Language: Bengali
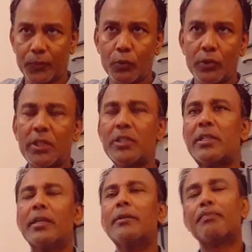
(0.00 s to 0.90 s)
উনত্রিশ
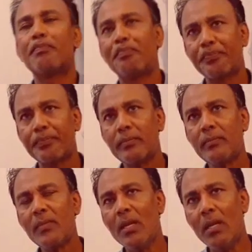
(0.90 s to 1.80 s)
তারিখ
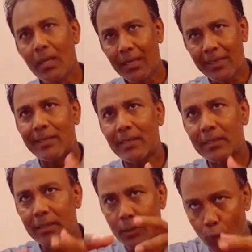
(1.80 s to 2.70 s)

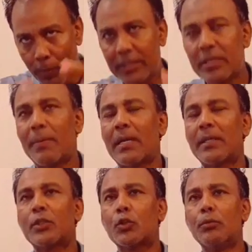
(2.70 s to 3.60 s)
ইটালিতে রোমের যে
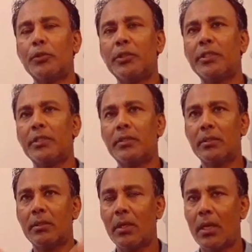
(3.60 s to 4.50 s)
বাংলাদেশ কমিউনিটির
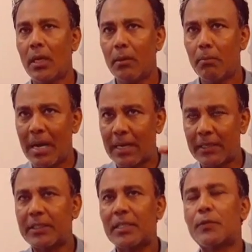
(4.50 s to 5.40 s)

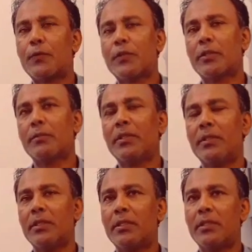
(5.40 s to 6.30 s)
বাংলাদেশ অ্যাসোসিয়েশন
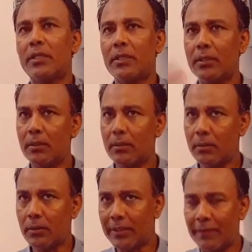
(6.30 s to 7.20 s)
ভিত্তিক যেই
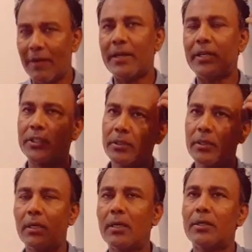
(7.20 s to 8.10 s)
ডিভাইডেশন
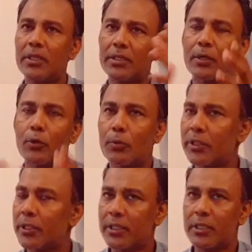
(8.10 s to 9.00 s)
চেষ্টা করবো
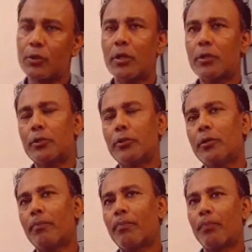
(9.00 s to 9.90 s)
সেটা শেষ করার জন্য
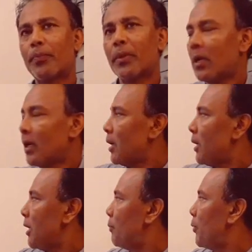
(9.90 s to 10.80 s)

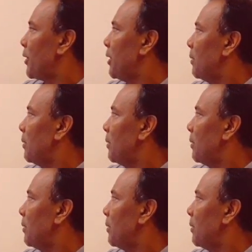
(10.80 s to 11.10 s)
এরপরে